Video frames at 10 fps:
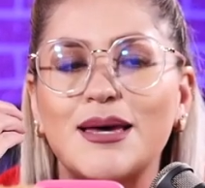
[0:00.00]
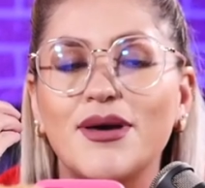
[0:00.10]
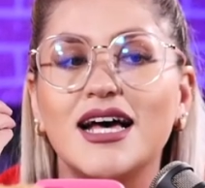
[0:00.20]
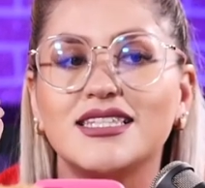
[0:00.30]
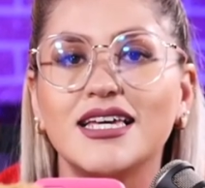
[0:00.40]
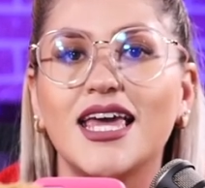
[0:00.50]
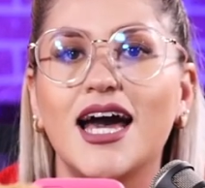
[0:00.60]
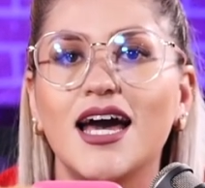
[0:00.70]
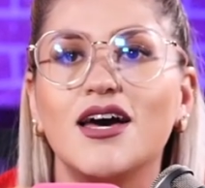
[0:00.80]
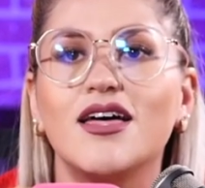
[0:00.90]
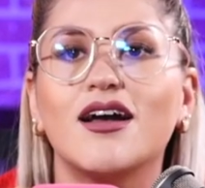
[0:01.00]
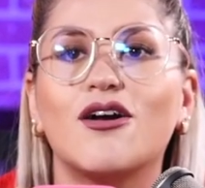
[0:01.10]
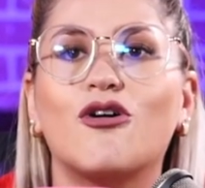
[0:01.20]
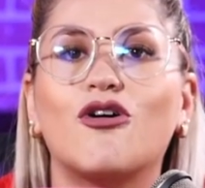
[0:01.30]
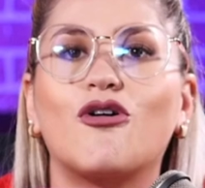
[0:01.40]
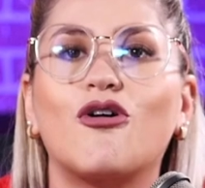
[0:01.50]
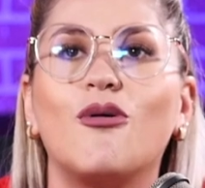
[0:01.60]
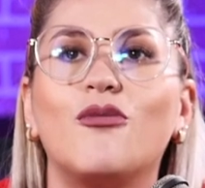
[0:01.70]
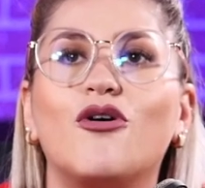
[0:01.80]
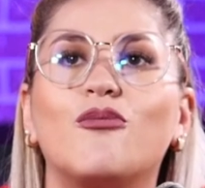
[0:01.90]
se me hace ya
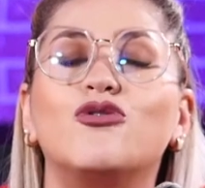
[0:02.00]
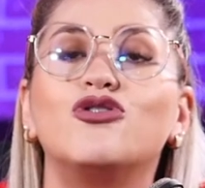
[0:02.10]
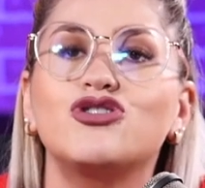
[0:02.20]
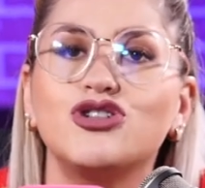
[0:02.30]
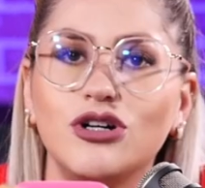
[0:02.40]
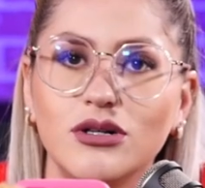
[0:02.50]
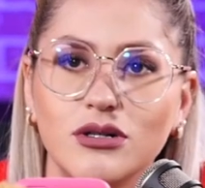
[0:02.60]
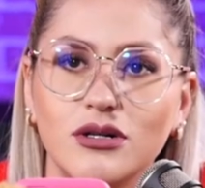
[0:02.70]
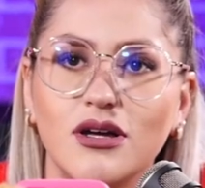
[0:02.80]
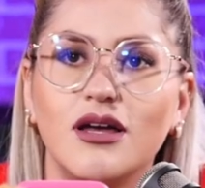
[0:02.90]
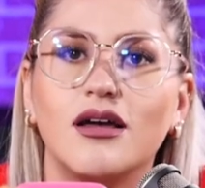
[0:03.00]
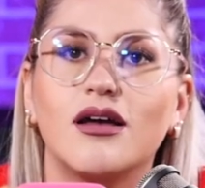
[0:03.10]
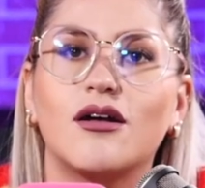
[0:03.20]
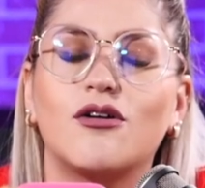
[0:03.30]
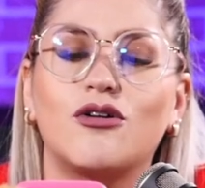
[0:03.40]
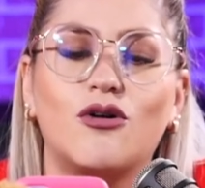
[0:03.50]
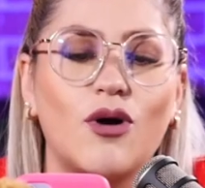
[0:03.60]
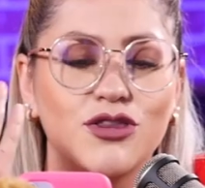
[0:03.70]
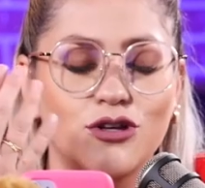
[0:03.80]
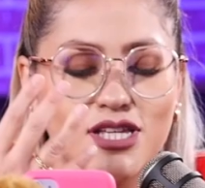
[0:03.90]
como mucho.
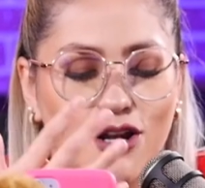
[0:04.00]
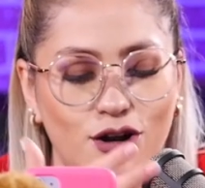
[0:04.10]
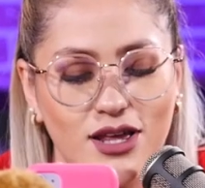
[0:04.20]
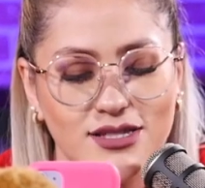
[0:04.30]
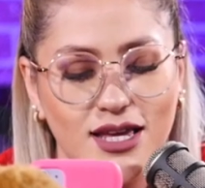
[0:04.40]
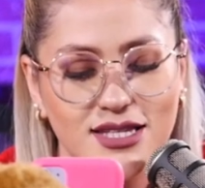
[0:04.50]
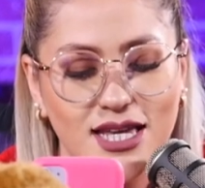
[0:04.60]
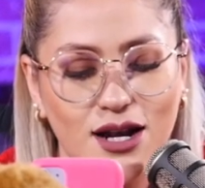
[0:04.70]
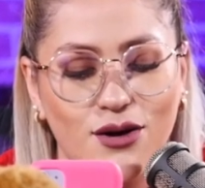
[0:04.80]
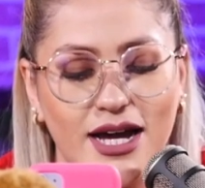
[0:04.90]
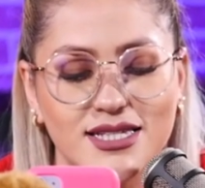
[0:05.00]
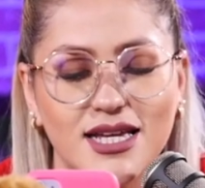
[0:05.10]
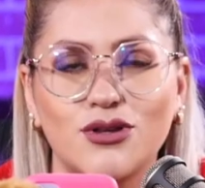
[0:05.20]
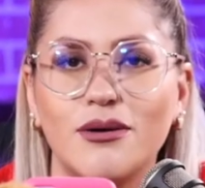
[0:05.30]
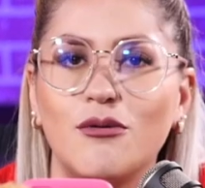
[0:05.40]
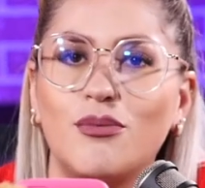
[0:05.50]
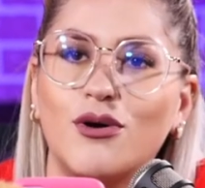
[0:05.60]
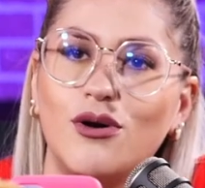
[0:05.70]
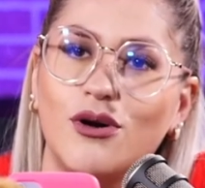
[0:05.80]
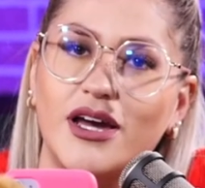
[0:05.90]
Cuando salió lo de Cecia Loaiza, todavía
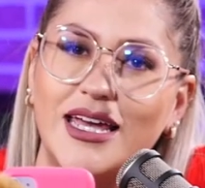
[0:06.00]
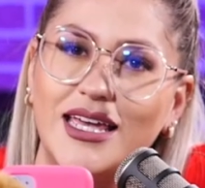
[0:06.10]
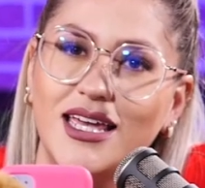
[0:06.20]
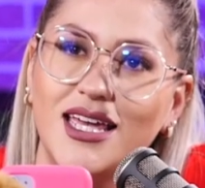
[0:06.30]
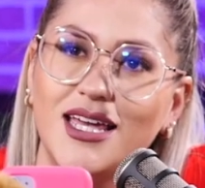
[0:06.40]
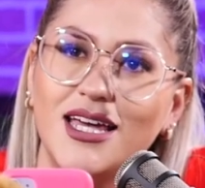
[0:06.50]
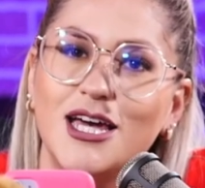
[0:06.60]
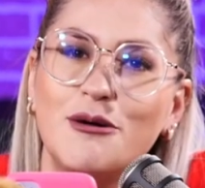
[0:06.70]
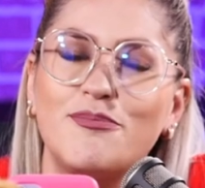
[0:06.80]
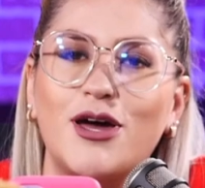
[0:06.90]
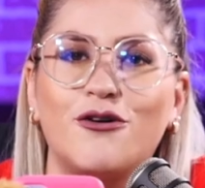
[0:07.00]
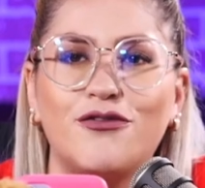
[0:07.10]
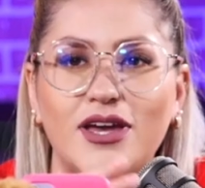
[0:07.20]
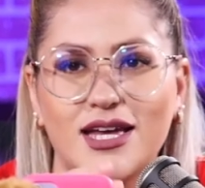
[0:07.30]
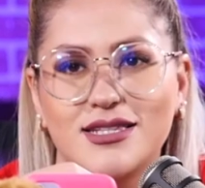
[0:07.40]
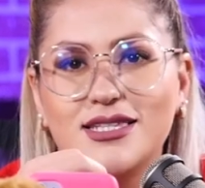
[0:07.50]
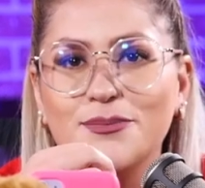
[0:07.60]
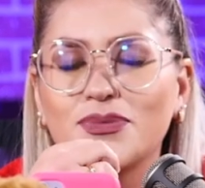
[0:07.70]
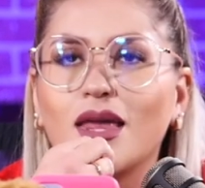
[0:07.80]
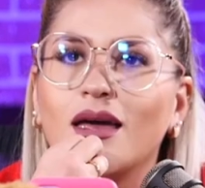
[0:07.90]
un poco lo creí, pero
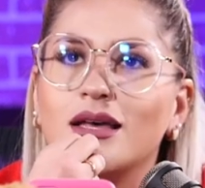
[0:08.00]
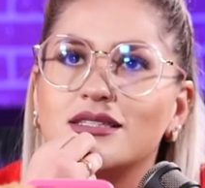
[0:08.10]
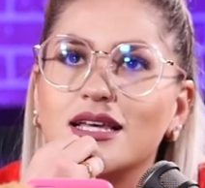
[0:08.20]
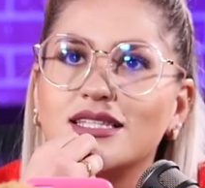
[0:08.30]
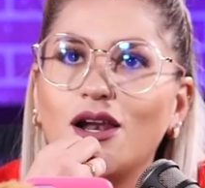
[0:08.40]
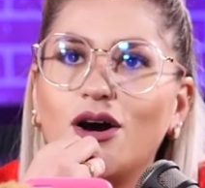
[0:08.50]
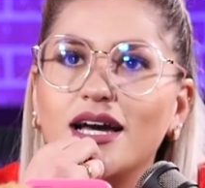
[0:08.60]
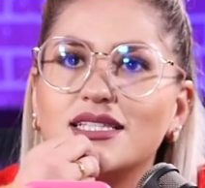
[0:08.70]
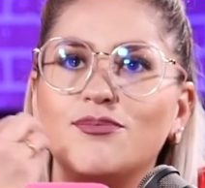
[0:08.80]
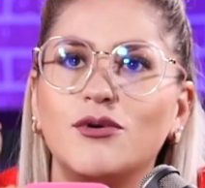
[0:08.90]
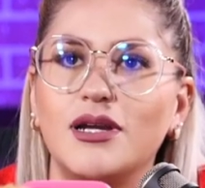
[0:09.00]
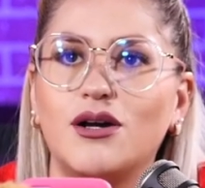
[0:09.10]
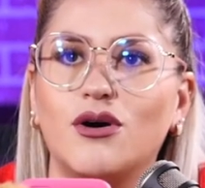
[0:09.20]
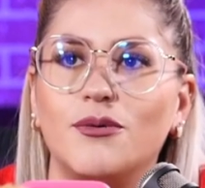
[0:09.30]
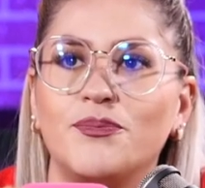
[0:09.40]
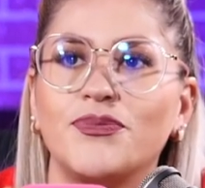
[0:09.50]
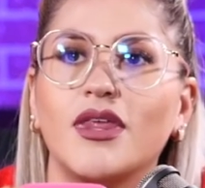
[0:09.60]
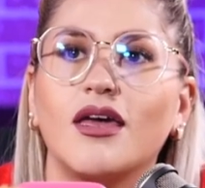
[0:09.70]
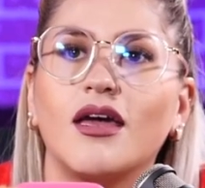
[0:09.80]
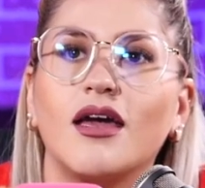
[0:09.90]
fíjense, Cecia Loaiza publicó,